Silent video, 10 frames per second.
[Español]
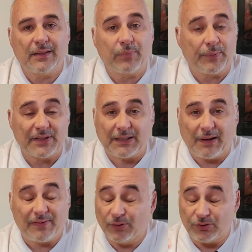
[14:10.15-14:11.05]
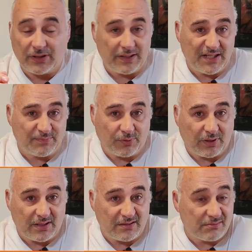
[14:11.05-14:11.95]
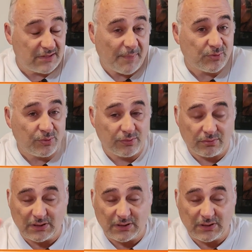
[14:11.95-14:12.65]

pruebas que van a hacer otros canales, porque eso es absurdo.